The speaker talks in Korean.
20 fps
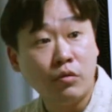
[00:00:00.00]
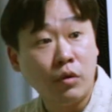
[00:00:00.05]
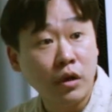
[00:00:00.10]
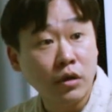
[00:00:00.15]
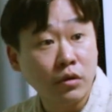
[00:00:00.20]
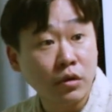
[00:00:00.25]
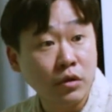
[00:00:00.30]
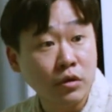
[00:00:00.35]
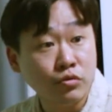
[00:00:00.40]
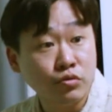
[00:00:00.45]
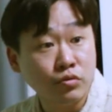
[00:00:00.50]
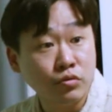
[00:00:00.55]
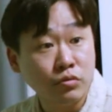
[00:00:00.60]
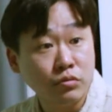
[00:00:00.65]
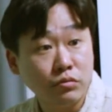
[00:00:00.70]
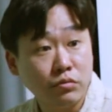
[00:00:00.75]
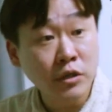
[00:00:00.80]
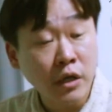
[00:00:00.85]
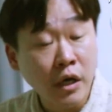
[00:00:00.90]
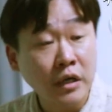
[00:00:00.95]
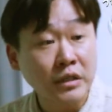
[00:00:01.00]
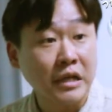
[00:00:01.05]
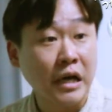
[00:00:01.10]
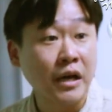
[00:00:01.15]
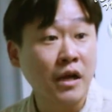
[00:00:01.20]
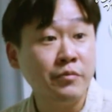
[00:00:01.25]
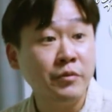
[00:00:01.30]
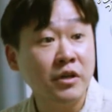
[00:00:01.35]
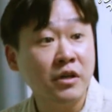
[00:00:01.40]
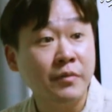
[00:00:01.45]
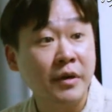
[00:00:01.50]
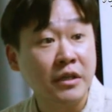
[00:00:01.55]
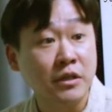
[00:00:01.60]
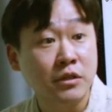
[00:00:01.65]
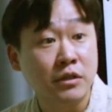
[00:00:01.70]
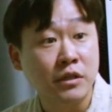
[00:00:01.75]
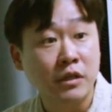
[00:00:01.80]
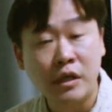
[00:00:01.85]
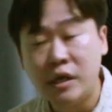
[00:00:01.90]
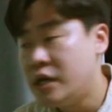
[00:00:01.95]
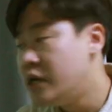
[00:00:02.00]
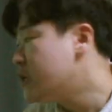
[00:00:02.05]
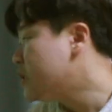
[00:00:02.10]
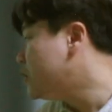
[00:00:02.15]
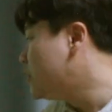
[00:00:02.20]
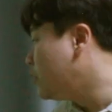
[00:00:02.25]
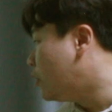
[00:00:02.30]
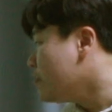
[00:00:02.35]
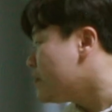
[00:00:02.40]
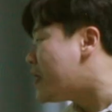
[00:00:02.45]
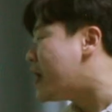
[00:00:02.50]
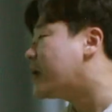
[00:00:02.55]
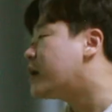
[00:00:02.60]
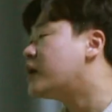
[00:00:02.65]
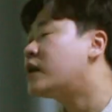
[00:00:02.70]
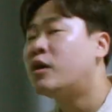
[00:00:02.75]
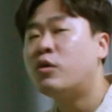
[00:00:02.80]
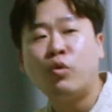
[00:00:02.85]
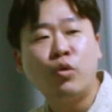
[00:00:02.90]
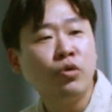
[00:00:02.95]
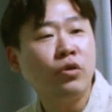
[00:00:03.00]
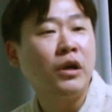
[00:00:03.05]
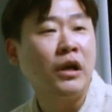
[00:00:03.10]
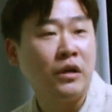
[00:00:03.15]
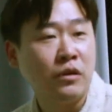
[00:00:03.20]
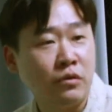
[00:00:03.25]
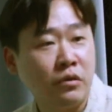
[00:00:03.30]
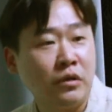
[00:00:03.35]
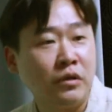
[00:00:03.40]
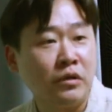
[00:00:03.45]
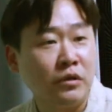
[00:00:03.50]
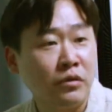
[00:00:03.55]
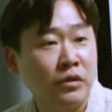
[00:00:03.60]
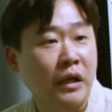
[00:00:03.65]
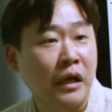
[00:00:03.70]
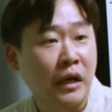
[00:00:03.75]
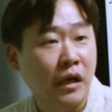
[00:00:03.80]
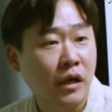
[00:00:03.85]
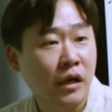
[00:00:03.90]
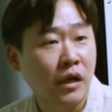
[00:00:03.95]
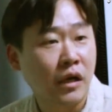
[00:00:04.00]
왕이 돼가지고 쟤가 잘하면 그만이지. 이런 나라가 고려라는 거예요. 이런 나라.